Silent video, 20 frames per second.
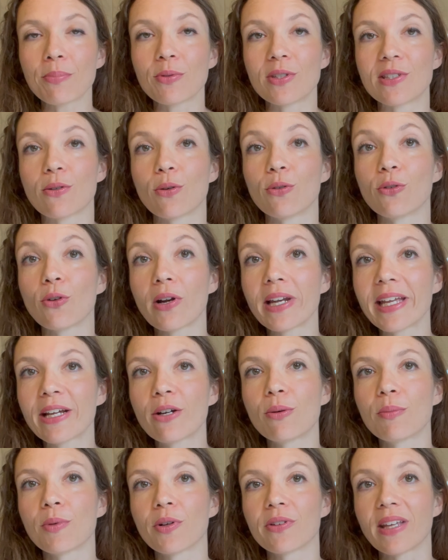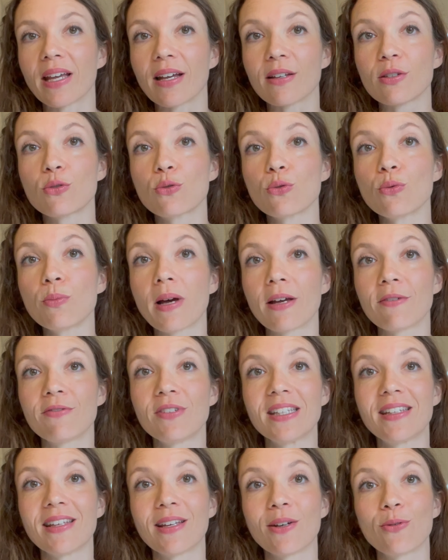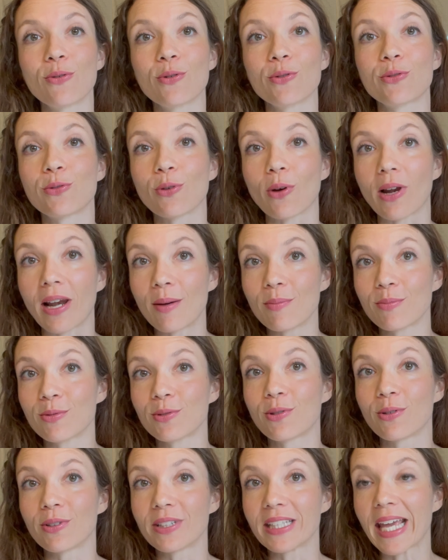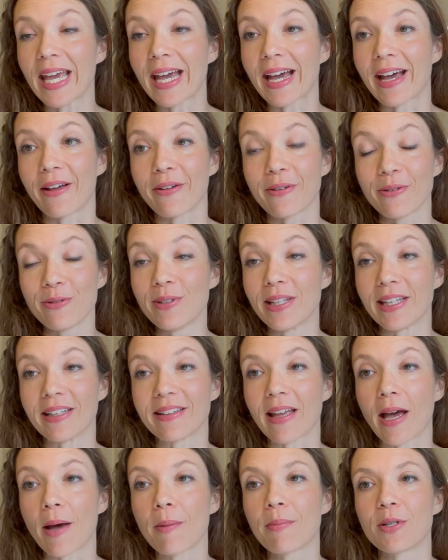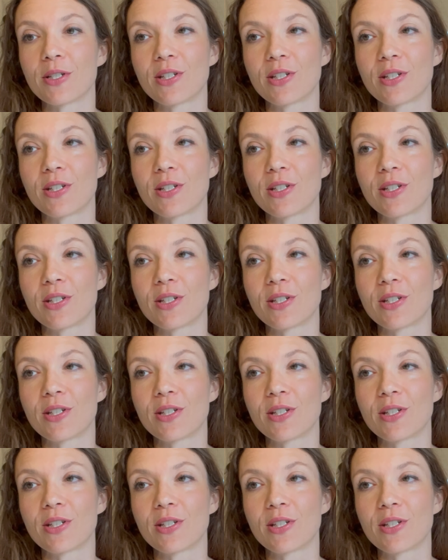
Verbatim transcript: puisque dans les commentaires sous ma vidéo sur la boutonnière une étape,